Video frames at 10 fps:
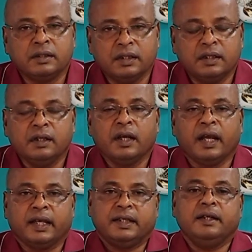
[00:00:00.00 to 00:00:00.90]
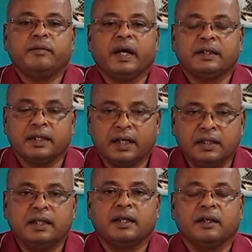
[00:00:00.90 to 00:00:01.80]
যে হ্যাচারি বা
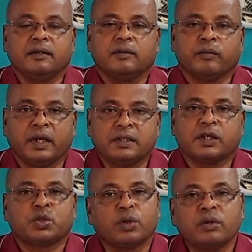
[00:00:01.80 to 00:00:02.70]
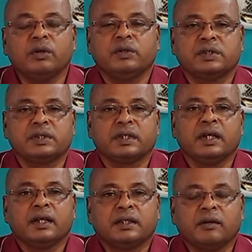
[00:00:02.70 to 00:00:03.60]
যেখান থেকে মাছটা সংগ্রহ করছি
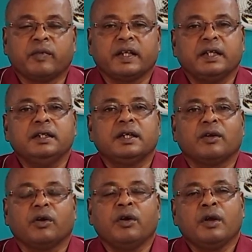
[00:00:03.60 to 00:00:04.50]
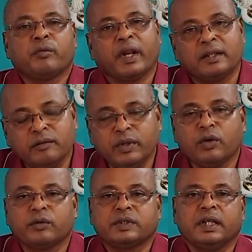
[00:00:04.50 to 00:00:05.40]
সে মাছের যেন প্রাথমিক
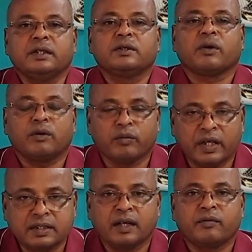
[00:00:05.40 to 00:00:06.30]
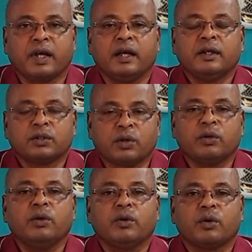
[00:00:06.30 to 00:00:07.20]
অবস্থাতে যখন মাছটা আমরা
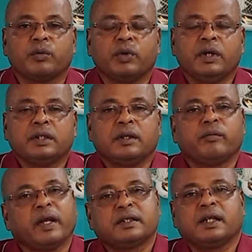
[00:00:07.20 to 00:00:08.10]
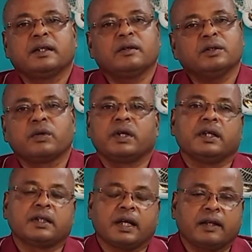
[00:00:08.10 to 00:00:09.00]
সংগ্রহ করব সে মাছটা যেন
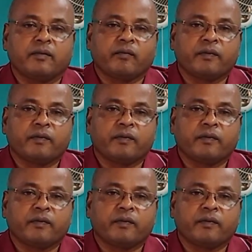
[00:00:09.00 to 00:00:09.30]
সঠিক থাকে